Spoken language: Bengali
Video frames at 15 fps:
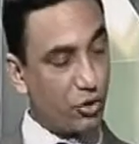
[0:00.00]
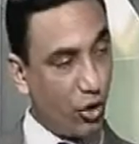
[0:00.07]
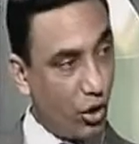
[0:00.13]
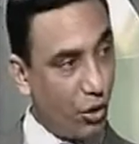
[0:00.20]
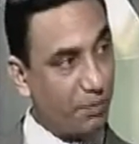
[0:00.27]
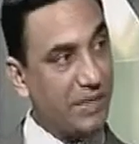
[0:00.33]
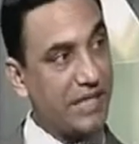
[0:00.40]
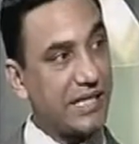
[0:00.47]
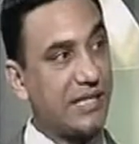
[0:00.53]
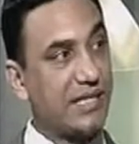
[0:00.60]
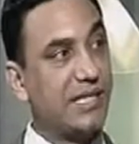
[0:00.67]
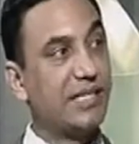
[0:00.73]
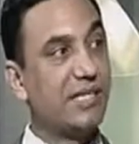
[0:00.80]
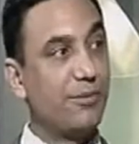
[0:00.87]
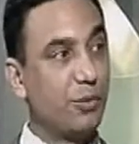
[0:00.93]
সব
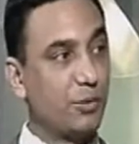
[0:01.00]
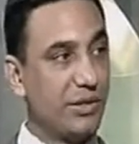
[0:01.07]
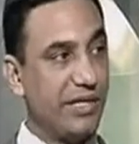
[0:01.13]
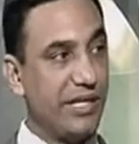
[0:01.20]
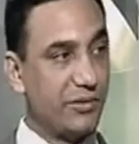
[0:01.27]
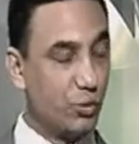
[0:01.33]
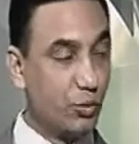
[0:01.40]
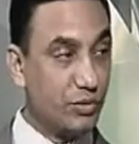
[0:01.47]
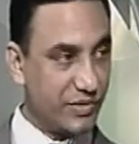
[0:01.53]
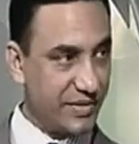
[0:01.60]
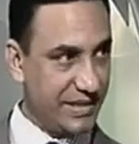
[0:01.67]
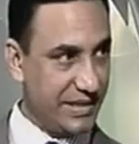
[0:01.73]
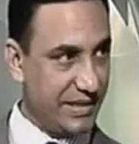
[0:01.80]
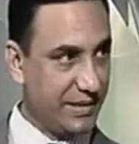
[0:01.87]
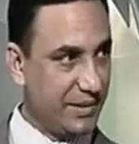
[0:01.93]
নেতাদের যে বক্তৃতা
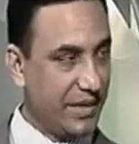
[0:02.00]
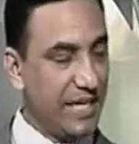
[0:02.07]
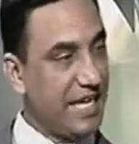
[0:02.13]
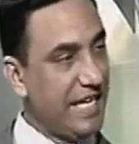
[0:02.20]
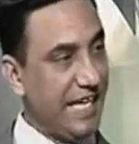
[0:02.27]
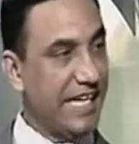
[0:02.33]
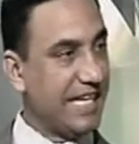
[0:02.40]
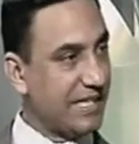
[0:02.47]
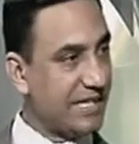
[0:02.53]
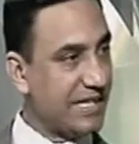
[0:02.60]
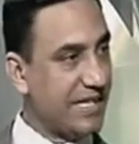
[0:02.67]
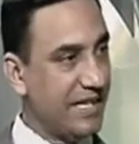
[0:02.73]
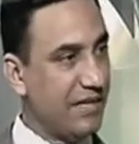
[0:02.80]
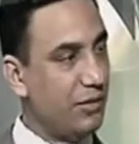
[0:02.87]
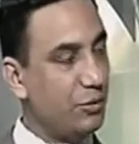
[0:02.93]
শুনছি এটার
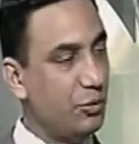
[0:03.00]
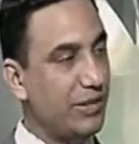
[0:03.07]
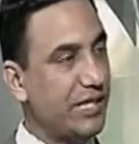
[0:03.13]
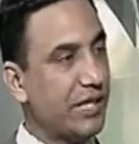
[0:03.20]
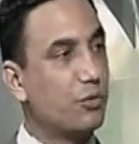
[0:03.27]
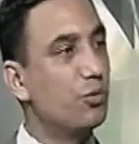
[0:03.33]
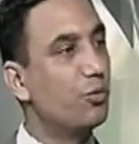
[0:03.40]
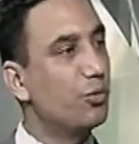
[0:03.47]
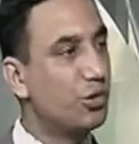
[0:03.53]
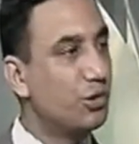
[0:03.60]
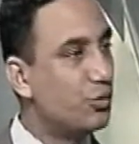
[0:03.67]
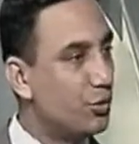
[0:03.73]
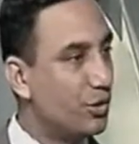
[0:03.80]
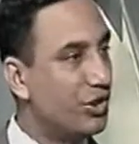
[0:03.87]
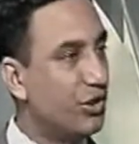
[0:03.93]
থেকে কিন্তু এটা কোনো
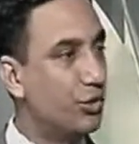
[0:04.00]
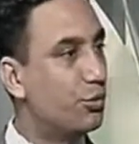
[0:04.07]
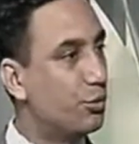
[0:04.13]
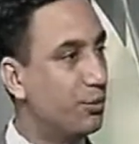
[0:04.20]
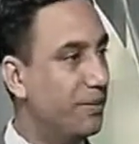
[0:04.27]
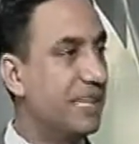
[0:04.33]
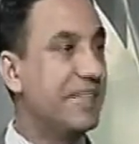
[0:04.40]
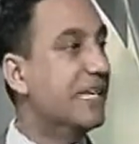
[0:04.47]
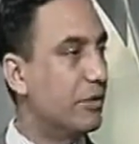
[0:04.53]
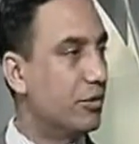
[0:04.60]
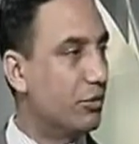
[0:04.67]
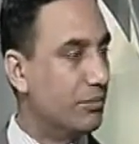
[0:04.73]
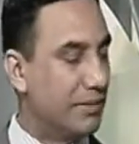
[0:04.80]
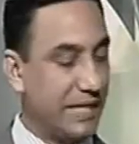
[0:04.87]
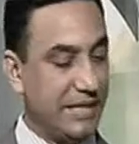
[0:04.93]
কিছুই কিন্তু
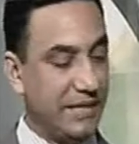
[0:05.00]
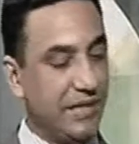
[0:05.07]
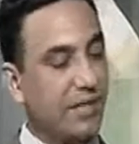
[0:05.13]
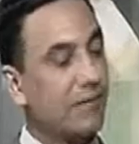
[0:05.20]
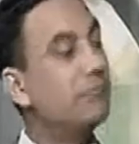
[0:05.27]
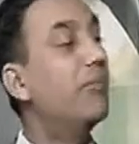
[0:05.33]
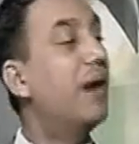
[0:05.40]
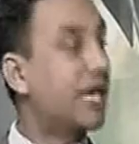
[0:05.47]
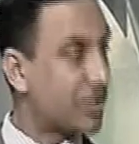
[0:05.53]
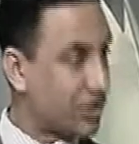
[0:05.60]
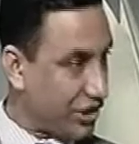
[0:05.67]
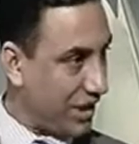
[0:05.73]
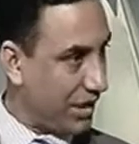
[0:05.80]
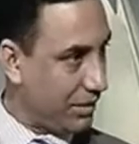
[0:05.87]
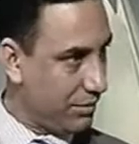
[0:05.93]
ব্যতিক্রম নাই
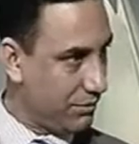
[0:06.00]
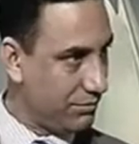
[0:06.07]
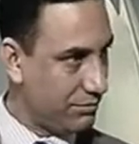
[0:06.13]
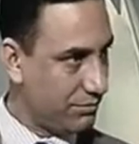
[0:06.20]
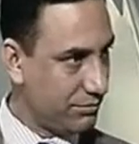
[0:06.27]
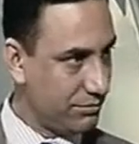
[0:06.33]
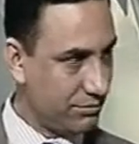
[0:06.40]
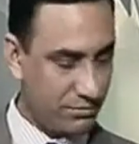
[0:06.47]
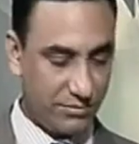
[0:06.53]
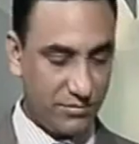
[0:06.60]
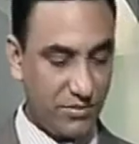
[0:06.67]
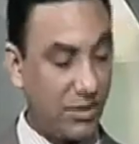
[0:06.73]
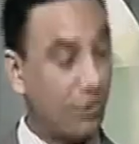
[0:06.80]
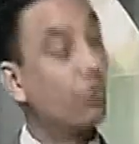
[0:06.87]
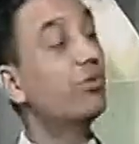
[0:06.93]
বাকশাল
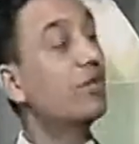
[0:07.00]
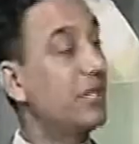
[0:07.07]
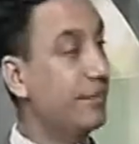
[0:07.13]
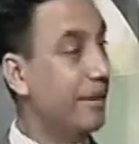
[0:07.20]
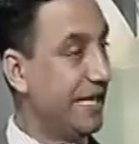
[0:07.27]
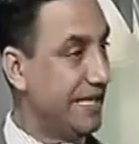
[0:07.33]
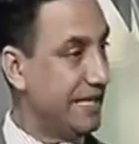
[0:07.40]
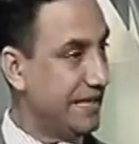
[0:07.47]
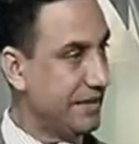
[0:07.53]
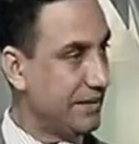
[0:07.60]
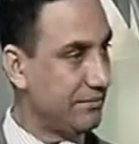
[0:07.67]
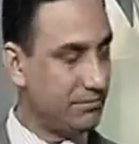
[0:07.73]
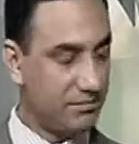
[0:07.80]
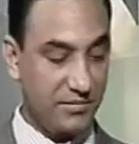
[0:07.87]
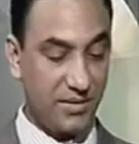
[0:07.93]
রক্ষী বাহিনী
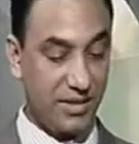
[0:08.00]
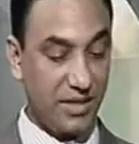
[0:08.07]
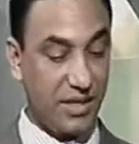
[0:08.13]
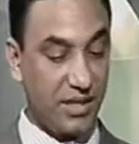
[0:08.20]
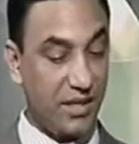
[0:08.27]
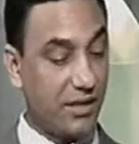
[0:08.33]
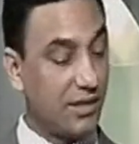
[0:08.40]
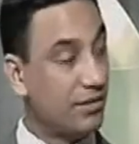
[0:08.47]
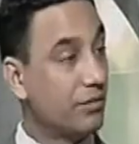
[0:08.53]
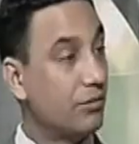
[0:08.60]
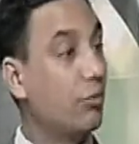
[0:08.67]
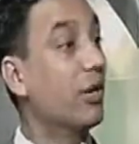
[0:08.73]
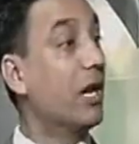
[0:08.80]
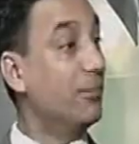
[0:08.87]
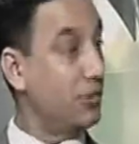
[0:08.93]

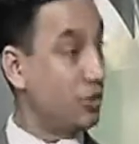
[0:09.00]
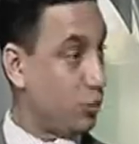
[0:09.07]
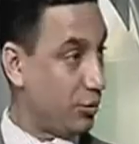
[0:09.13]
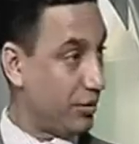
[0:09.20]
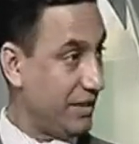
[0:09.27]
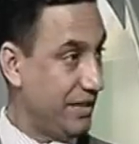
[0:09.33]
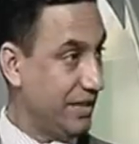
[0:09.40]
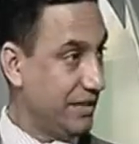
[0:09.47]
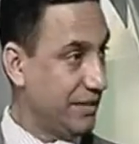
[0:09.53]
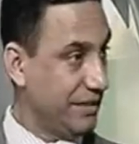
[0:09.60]
গোলামি চুক্তি